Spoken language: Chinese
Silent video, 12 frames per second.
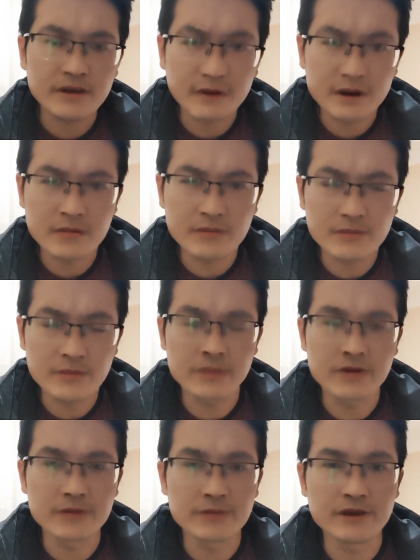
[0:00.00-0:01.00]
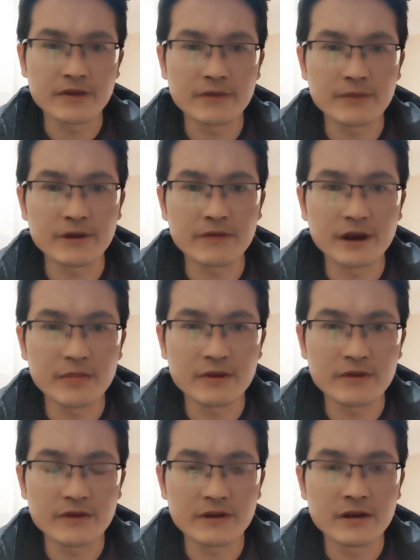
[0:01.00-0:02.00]
北方蜜北北方
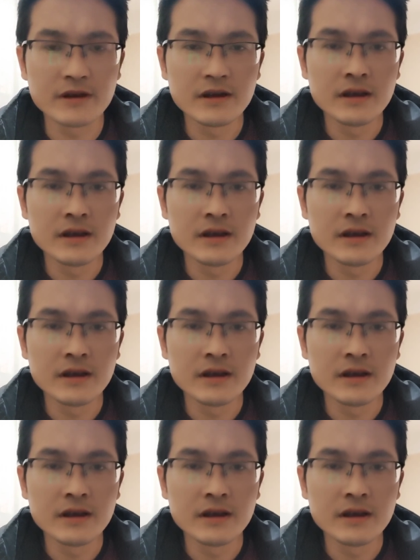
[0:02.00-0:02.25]
蜜蜂